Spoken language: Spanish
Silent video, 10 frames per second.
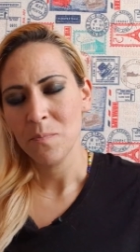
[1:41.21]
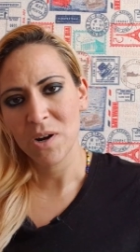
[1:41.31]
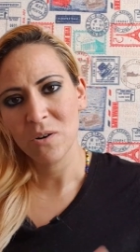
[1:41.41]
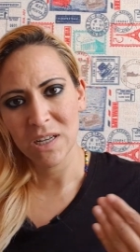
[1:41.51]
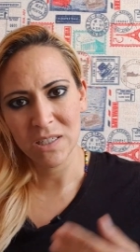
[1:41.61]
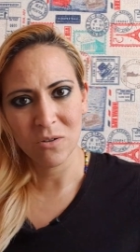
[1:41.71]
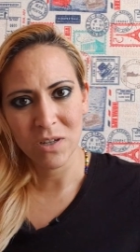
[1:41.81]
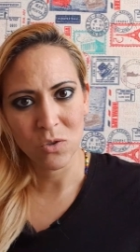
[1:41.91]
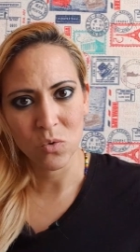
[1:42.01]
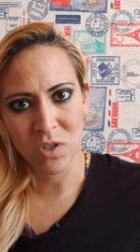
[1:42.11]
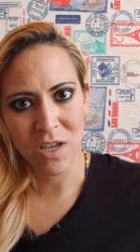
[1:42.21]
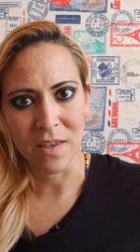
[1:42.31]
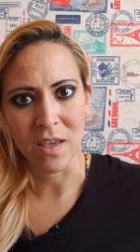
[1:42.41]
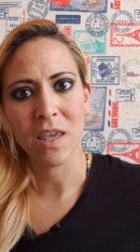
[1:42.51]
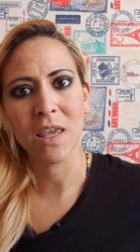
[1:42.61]
Pero ¿qué es lo que
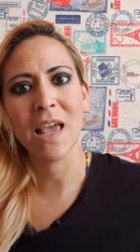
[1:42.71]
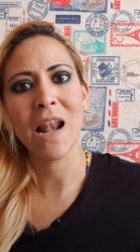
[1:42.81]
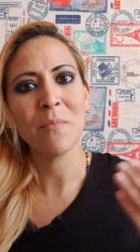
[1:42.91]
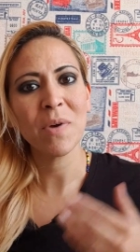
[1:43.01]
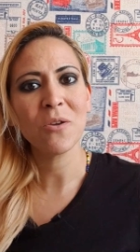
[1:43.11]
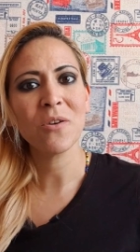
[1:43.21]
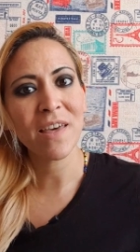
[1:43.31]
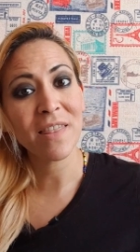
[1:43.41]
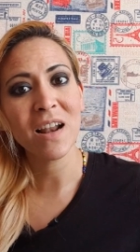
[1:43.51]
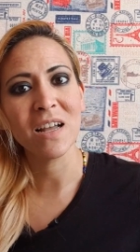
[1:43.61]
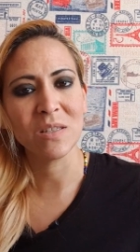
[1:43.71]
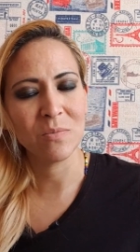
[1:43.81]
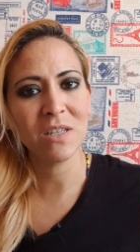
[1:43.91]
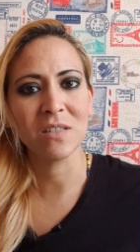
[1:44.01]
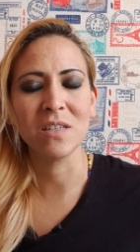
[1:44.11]
sucede? Que la mayoría de las
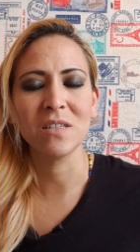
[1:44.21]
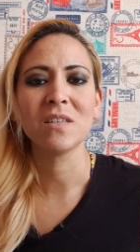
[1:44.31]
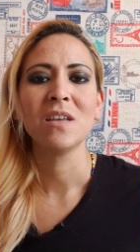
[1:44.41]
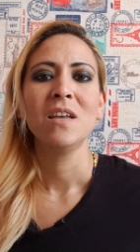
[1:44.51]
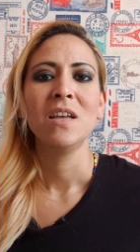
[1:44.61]
veces